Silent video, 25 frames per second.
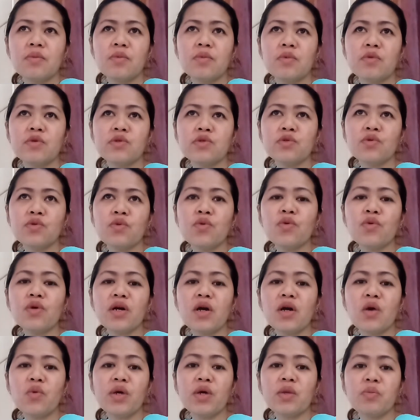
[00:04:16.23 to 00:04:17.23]
gusto kong
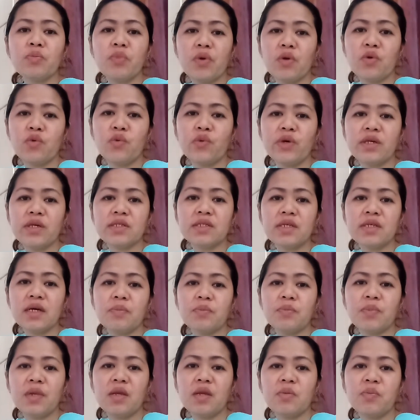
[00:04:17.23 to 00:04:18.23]
gawin pag uwi
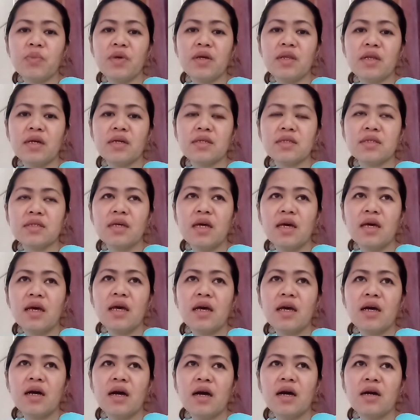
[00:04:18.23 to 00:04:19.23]
sa Pilipinas
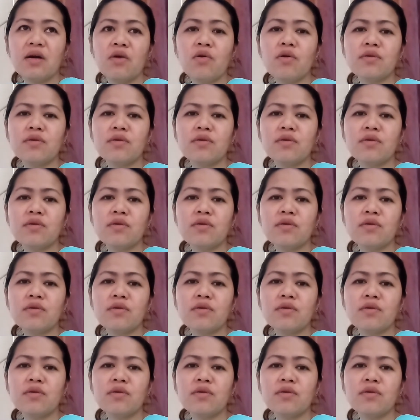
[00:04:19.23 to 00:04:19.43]
uh,